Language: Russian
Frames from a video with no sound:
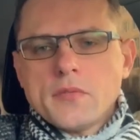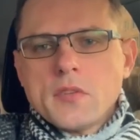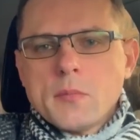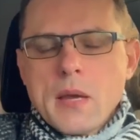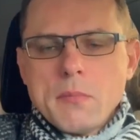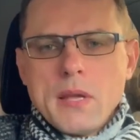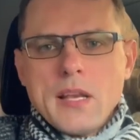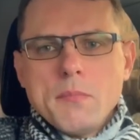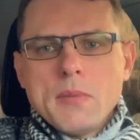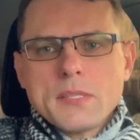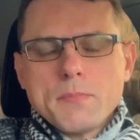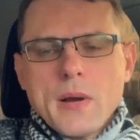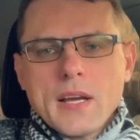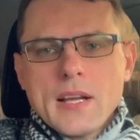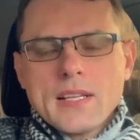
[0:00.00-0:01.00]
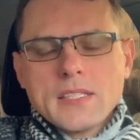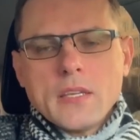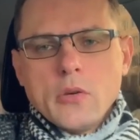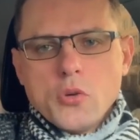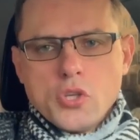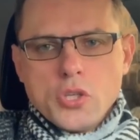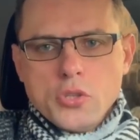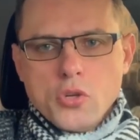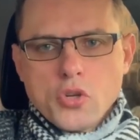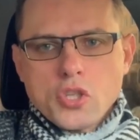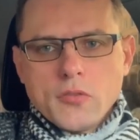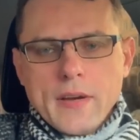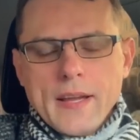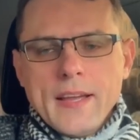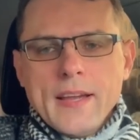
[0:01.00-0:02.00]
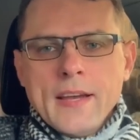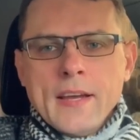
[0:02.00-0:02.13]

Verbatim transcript: автомобиле без покраски и очень дешево.